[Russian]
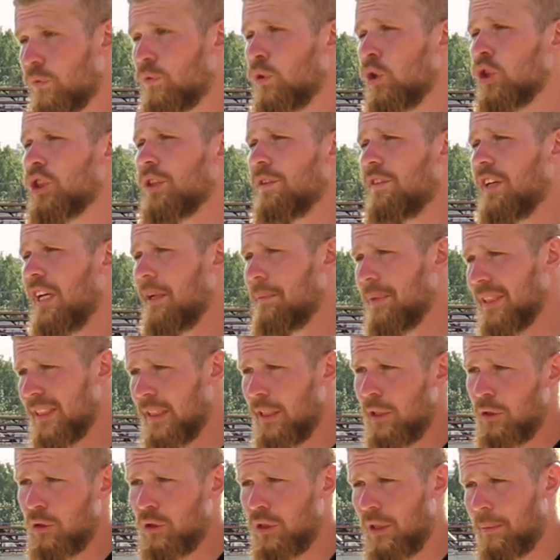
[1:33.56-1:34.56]
В то же время
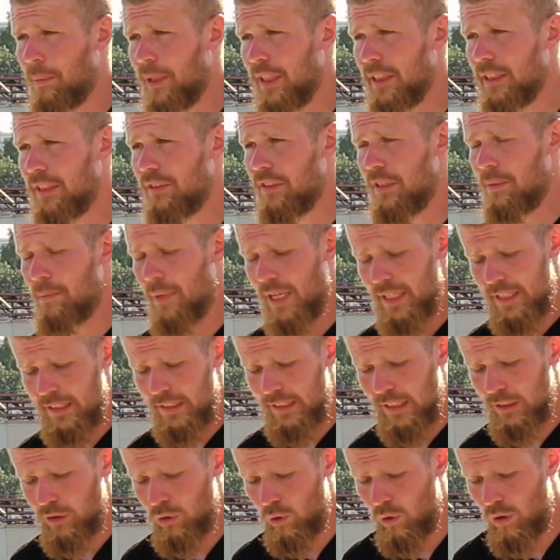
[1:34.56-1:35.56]
следует обратить внимание
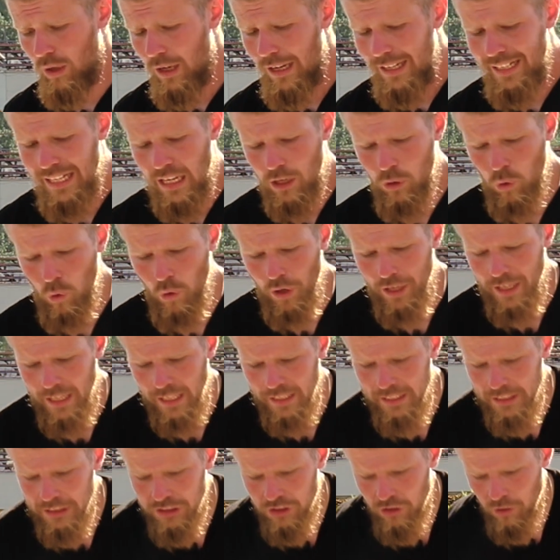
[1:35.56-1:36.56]
на то, какое
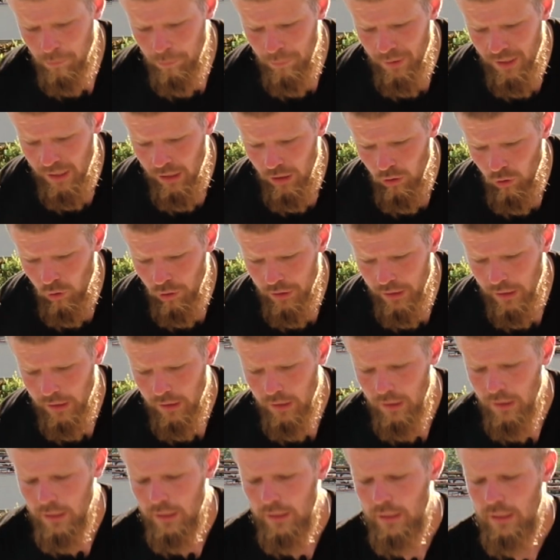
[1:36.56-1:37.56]
количество поролона
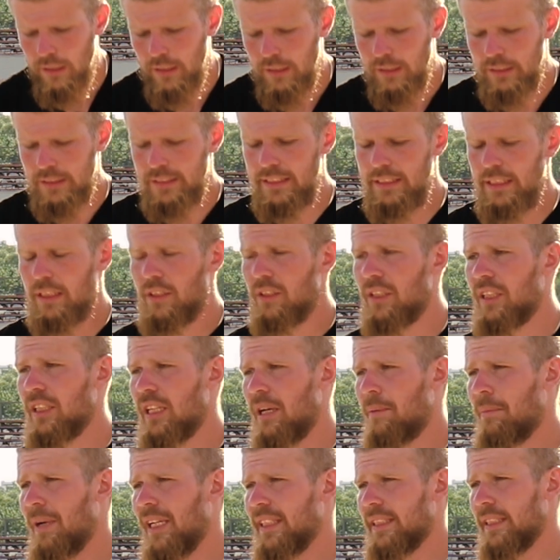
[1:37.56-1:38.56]
сделано
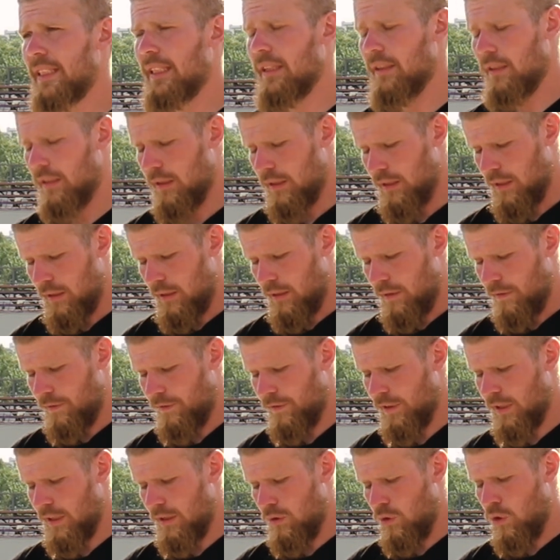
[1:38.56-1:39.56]
на маске
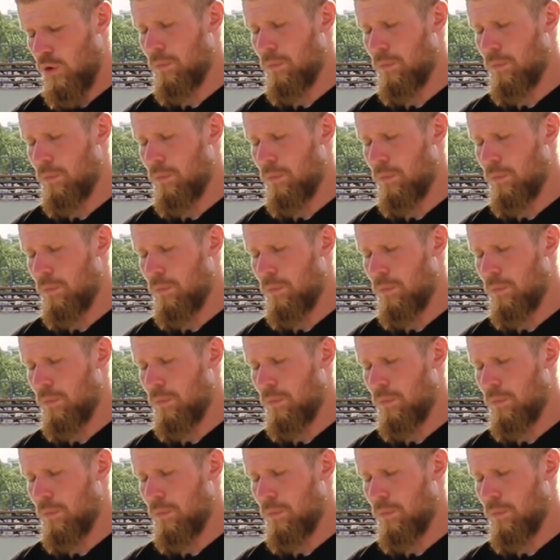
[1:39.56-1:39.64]
в